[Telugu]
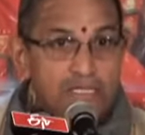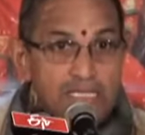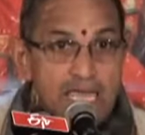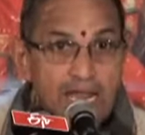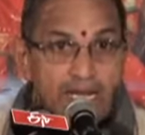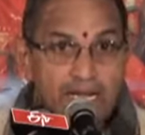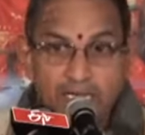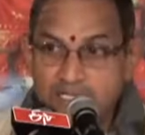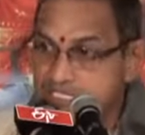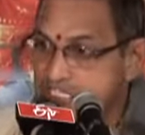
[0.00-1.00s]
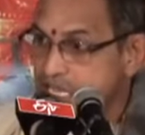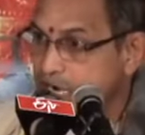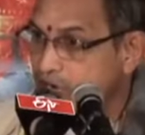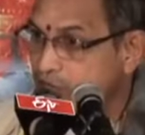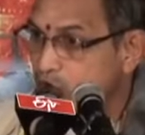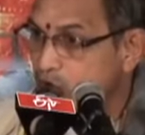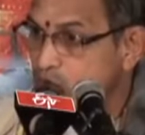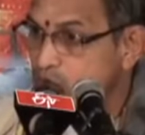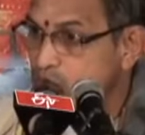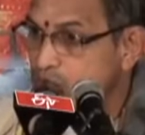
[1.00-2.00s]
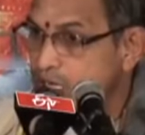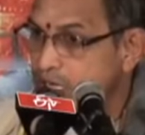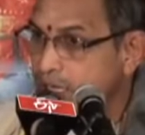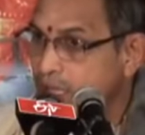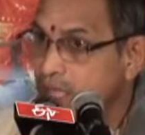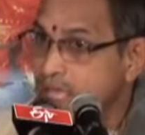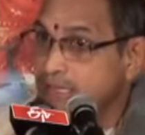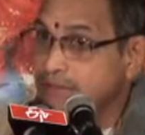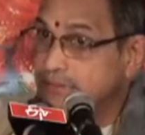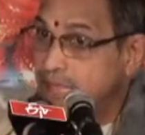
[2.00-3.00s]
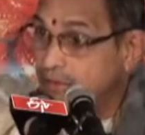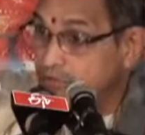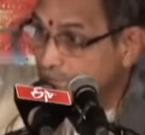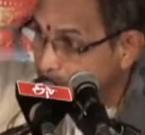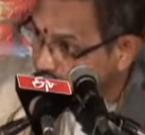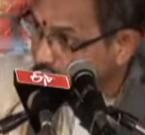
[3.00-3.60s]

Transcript: ఇది ఎక్కడి నుంచి ఎక్కడ వరకు ఉంటుందంటే దేవతల